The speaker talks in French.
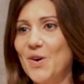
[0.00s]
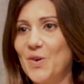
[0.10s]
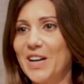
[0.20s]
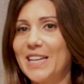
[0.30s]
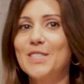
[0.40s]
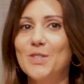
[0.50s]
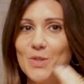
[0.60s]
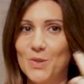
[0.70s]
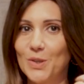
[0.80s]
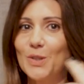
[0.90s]
On reste
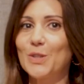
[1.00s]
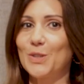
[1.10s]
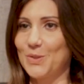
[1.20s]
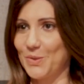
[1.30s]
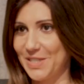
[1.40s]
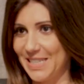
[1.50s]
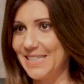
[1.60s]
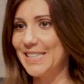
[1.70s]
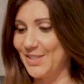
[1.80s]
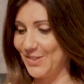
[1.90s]
sur notre
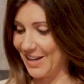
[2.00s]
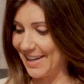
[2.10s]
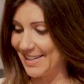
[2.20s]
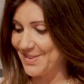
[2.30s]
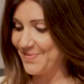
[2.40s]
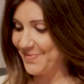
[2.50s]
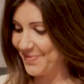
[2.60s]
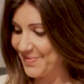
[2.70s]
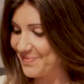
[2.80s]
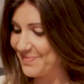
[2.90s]
sourcil naturel.
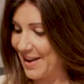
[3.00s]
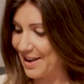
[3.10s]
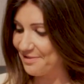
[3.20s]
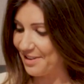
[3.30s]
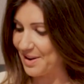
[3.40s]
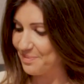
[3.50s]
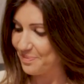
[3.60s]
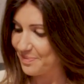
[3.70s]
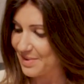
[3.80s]
Naturel. Parfait.